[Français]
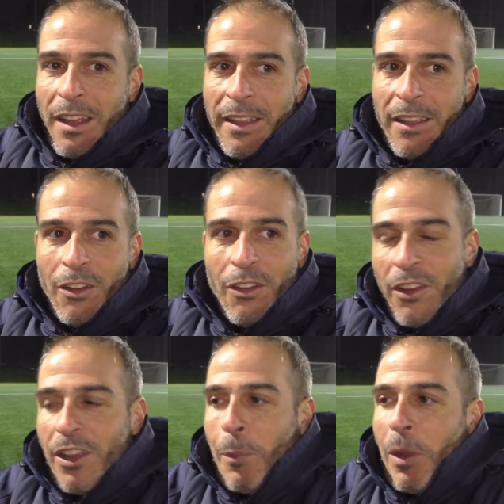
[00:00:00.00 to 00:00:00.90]
Et,
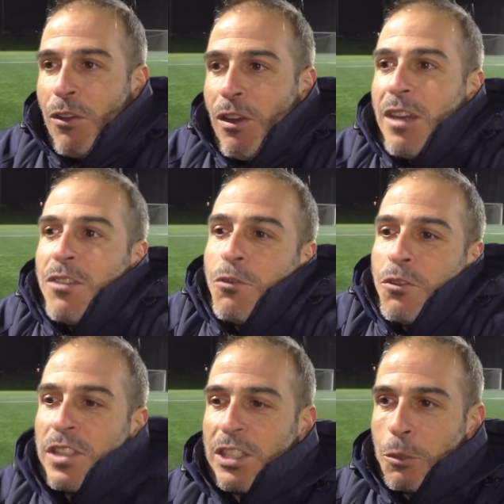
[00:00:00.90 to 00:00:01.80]
après, voilà,
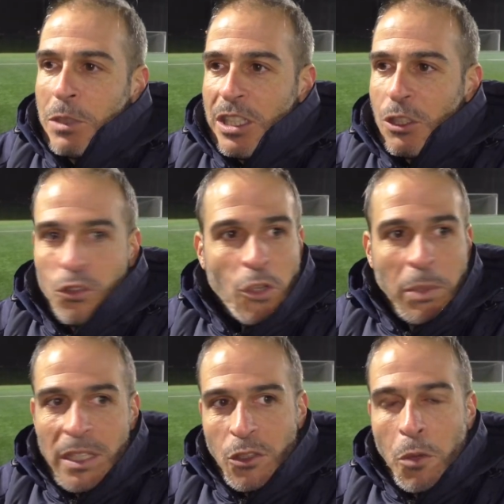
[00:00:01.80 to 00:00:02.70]
on essaie de mettre des choses en
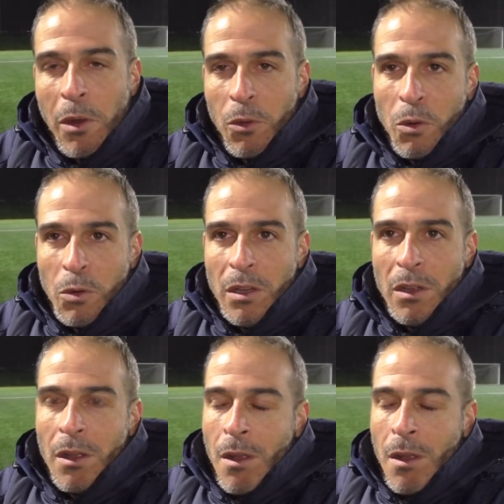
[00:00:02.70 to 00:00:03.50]
place, que le ballon roule.